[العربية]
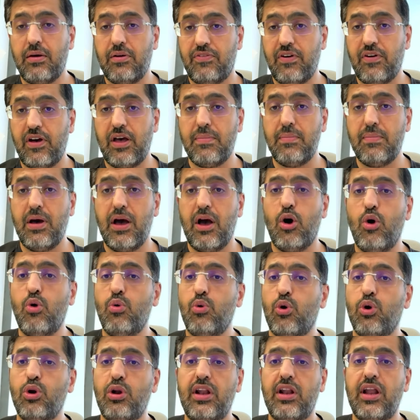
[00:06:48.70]
فخمه
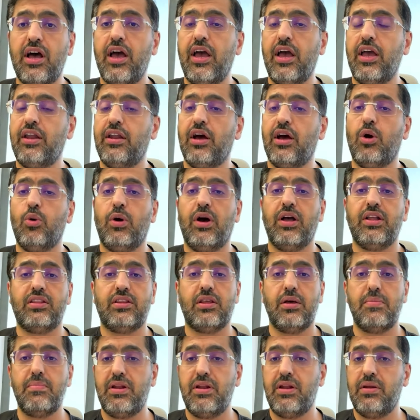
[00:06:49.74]
او اونلاين او
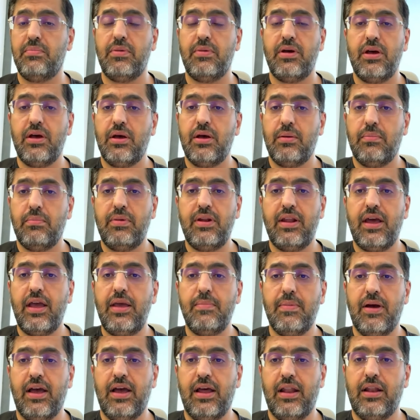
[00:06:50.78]
حتى من من
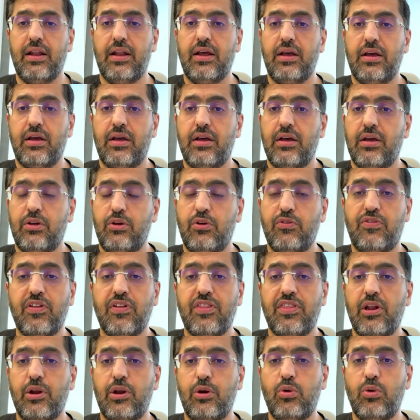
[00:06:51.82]
اي محل
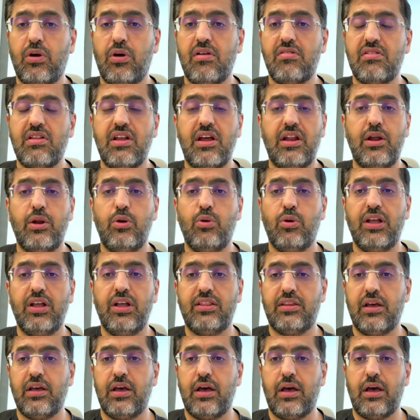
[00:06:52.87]
يفضل انه غسلها لانه
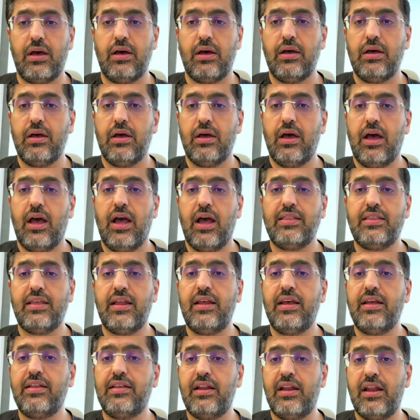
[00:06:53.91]
حتى حتى
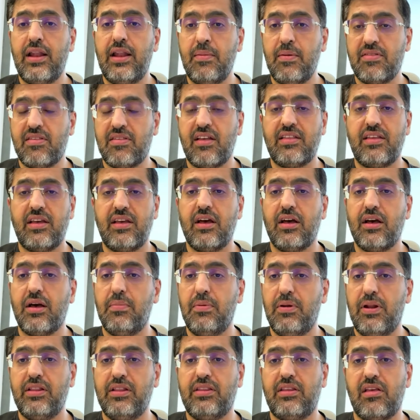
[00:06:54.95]
اليد اللي لمستها
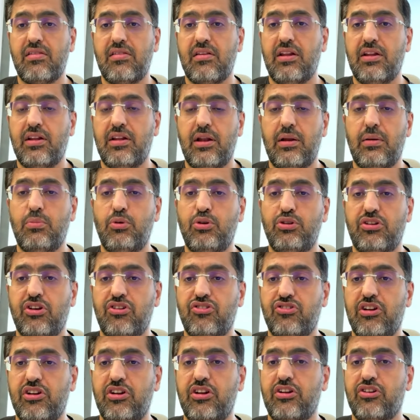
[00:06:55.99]
قبل ان تصل
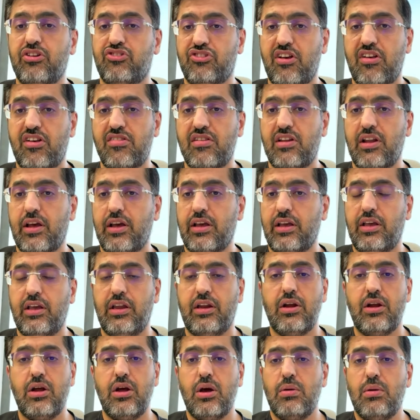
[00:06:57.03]
للمنتج للشخص الاخير
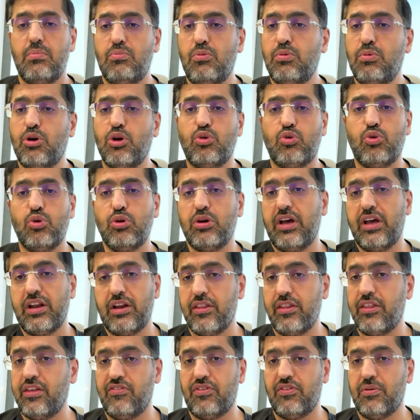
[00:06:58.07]
ممكن تكون غير
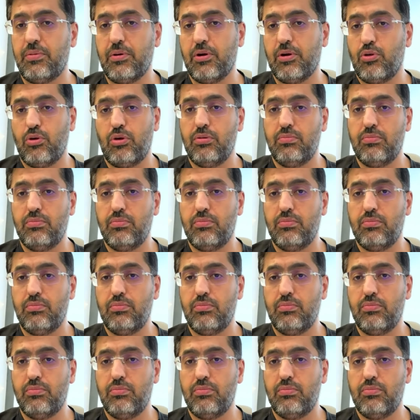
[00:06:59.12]
نظيفه بعض